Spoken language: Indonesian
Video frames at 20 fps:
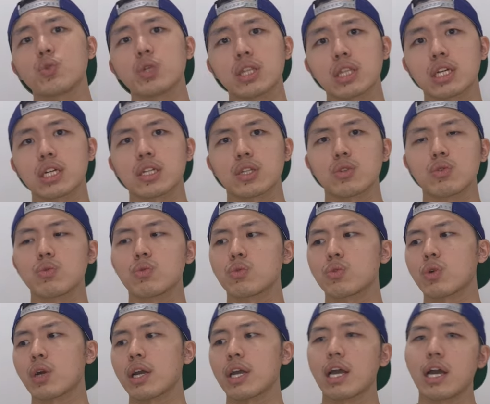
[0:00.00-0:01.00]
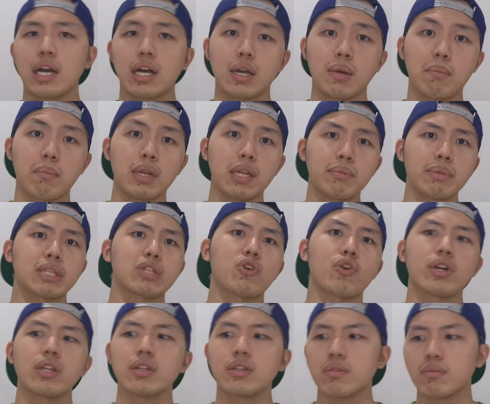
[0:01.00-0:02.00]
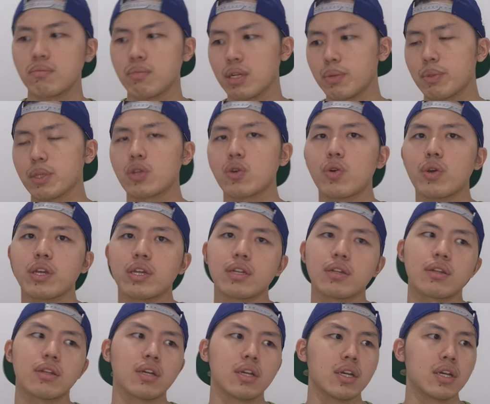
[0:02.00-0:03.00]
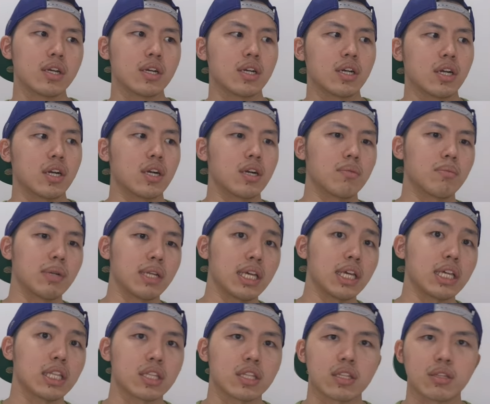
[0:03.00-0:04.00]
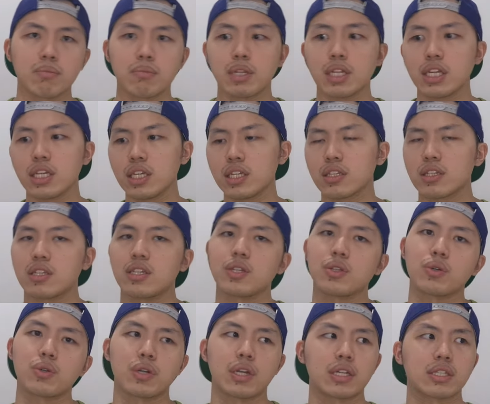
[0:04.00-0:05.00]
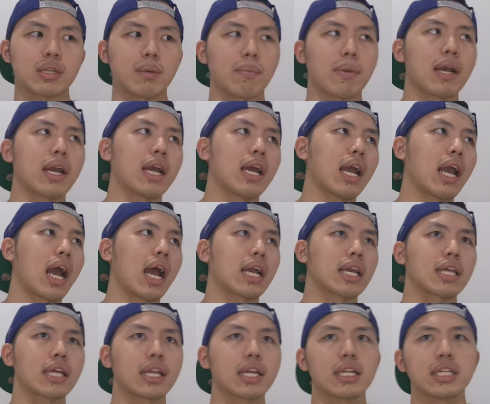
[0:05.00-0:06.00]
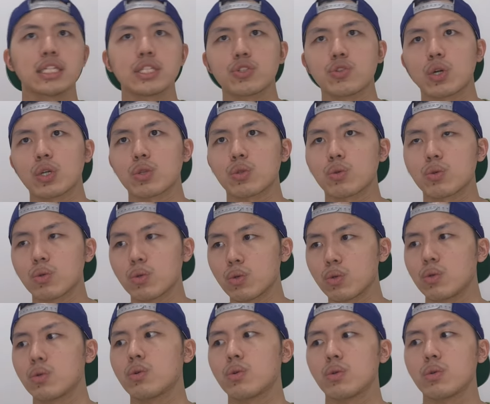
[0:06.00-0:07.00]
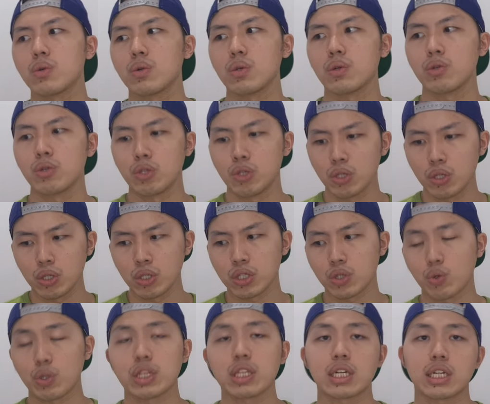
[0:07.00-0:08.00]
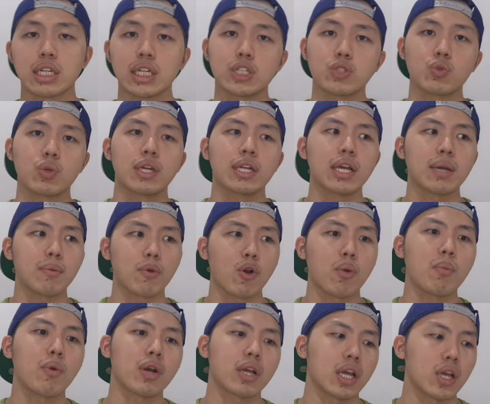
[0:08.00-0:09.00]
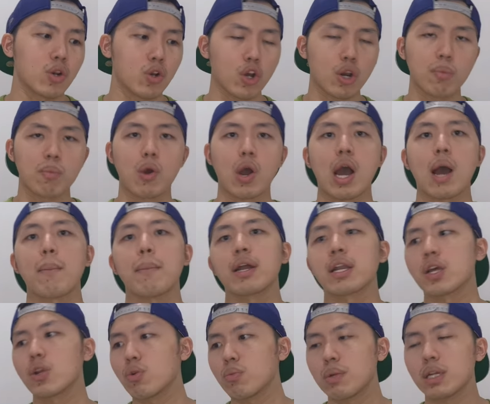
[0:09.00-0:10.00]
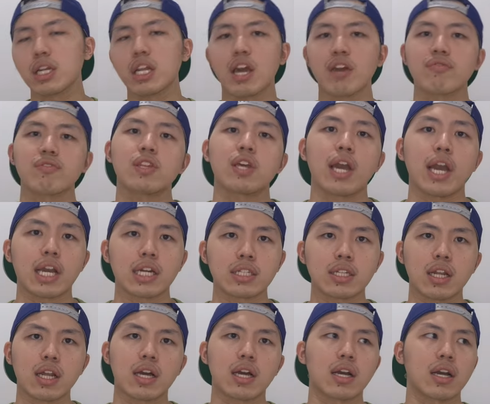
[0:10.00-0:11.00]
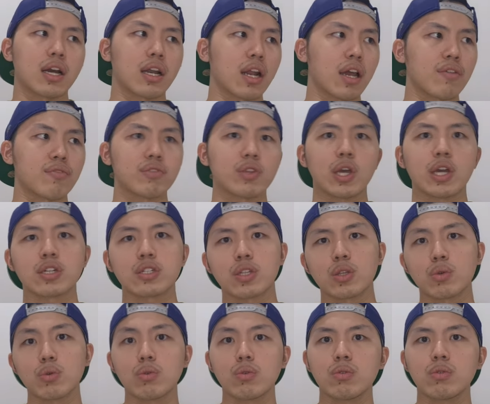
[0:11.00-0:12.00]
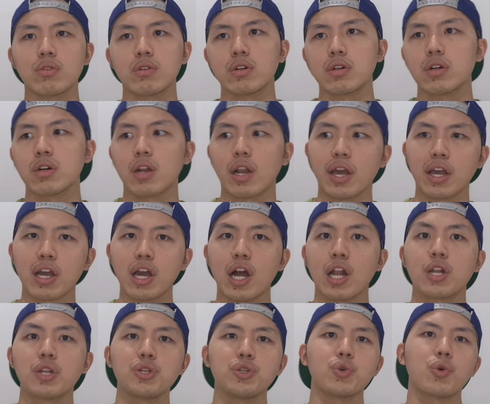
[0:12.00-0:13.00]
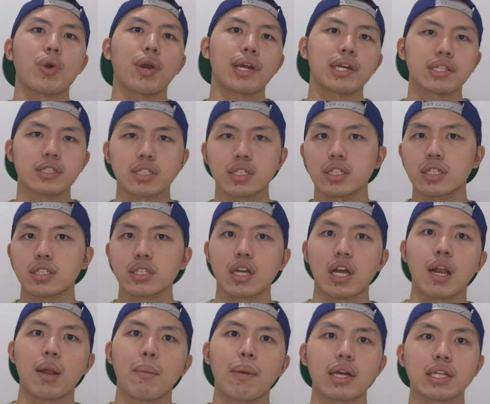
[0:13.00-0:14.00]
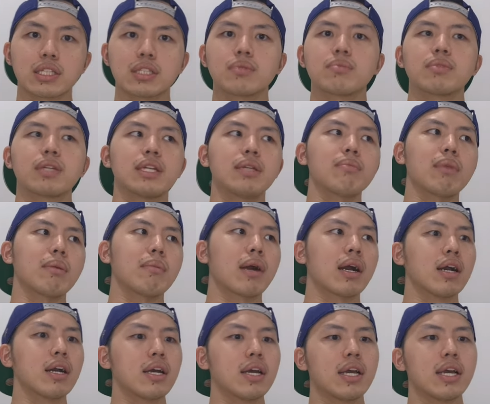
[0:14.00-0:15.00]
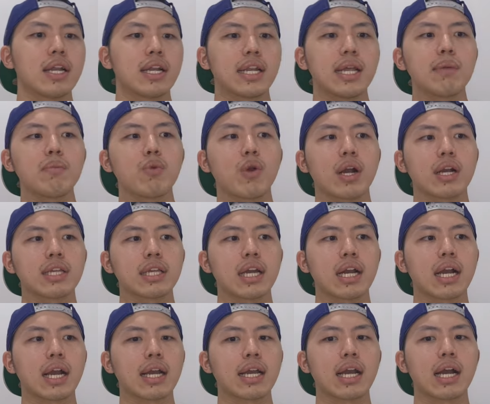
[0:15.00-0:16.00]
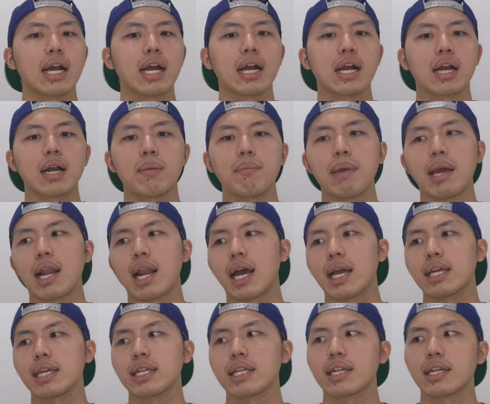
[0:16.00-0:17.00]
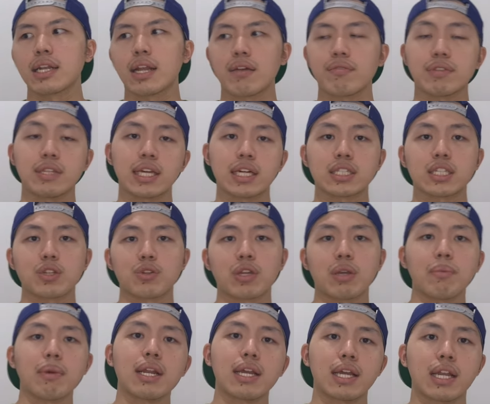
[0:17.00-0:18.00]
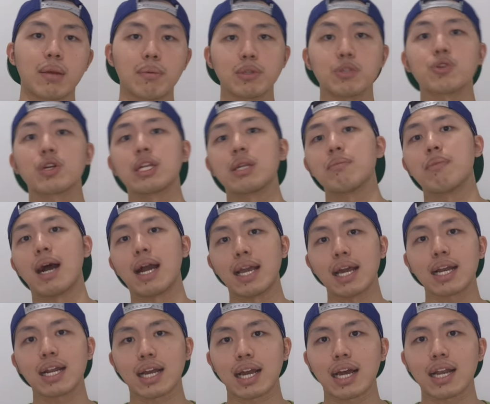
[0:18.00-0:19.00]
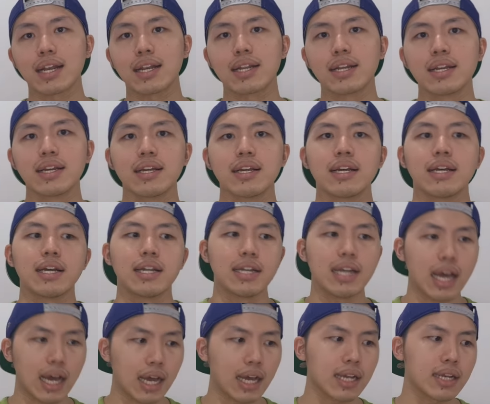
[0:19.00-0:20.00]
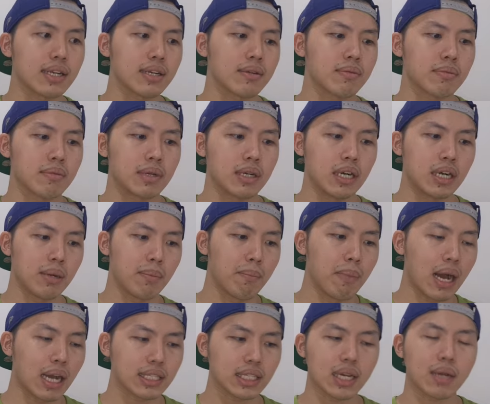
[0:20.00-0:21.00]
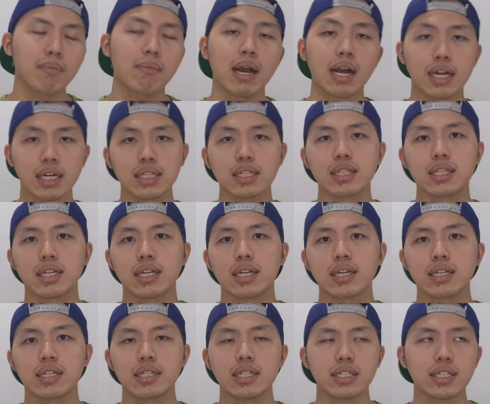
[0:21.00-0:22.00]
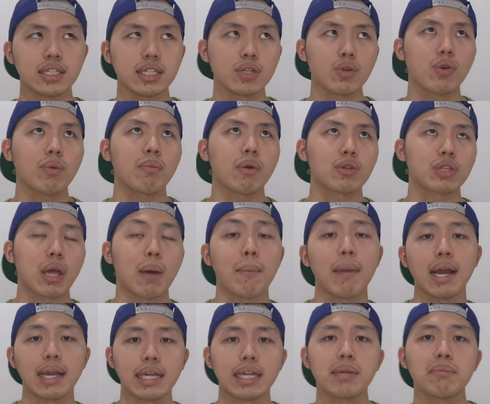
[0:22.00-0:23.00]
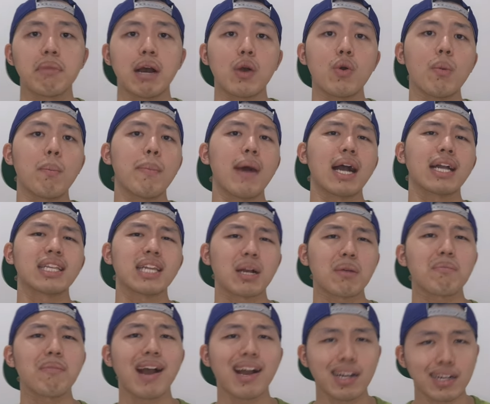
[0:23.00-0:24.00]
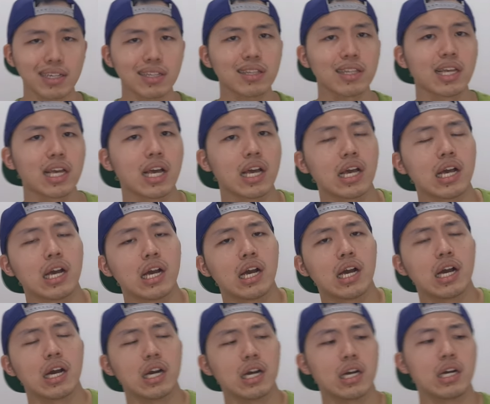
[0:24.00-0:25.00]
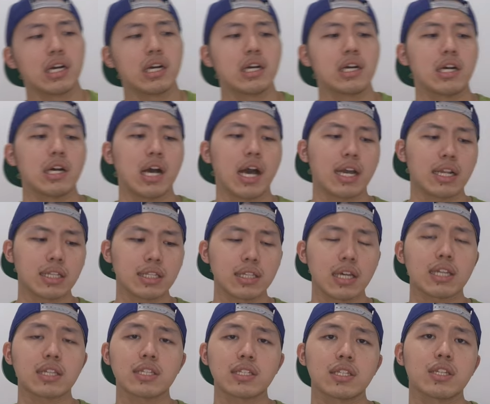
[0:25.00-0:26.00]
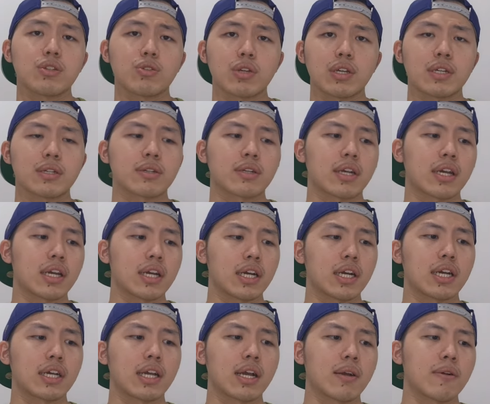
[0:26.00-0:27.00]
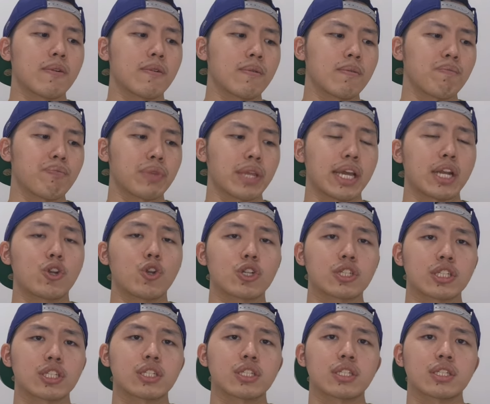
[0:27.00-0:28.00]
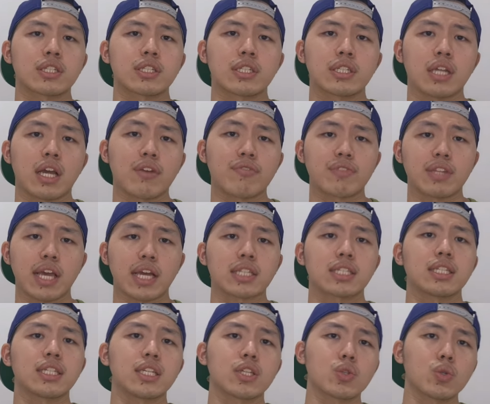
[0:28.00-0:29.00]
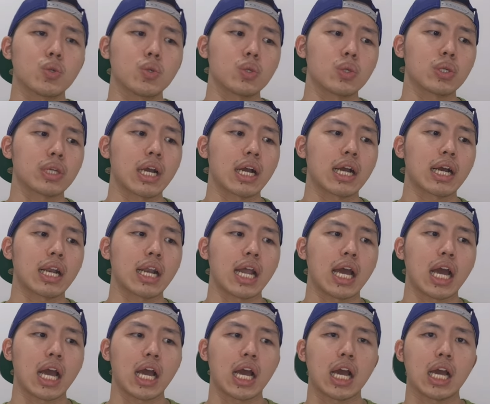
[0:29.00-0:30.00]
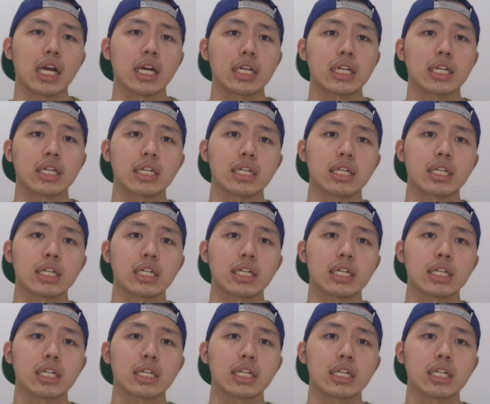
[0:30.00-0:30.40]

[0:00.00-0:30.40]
Twitter itu untuk kayak beli Bitcoin, beli Bitcoin, uh, beli it, beli it gitu. Nah sampai akhirnya di suatu Twitter dia juga dia ngomong ya lo kalau mau aman ya lo beli di FTX lah karena FTX itu uh, legal di US gini segala macem jadi memang dia bukannya kayak ngebelain FTX atau gimana ya namanya juga dibayar kan dan uh, banyak banget ya di sini gue mau tambahin bahwa banyak banget uh, artis-artis gitu ya kayak yang endorse FTX ini tuh yang kena